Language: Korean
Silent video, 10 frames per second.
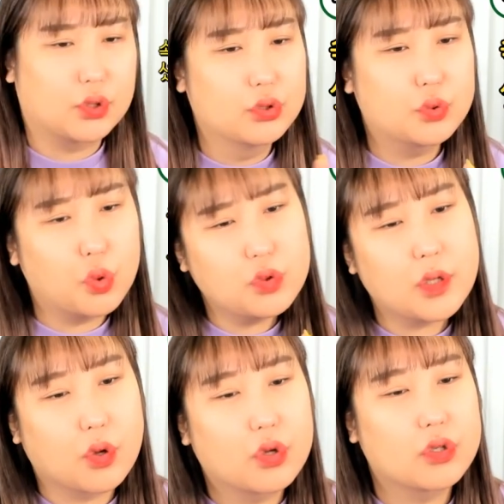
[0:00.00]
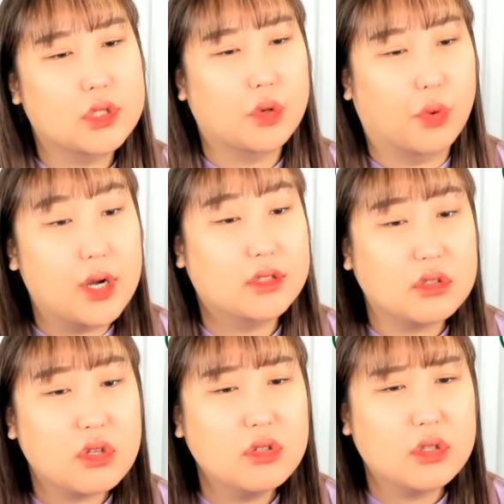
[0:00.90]
저는 속눈썹 영양제를 원래
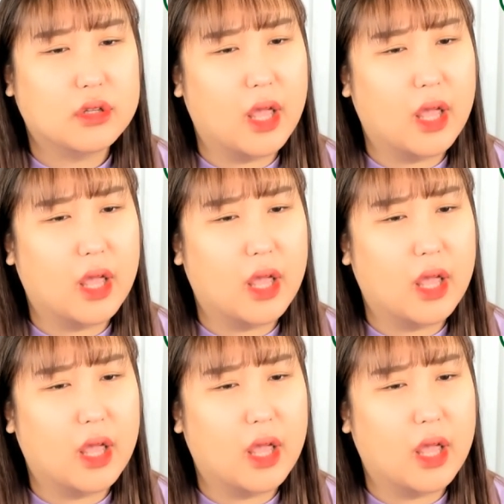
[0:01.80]
썼었는데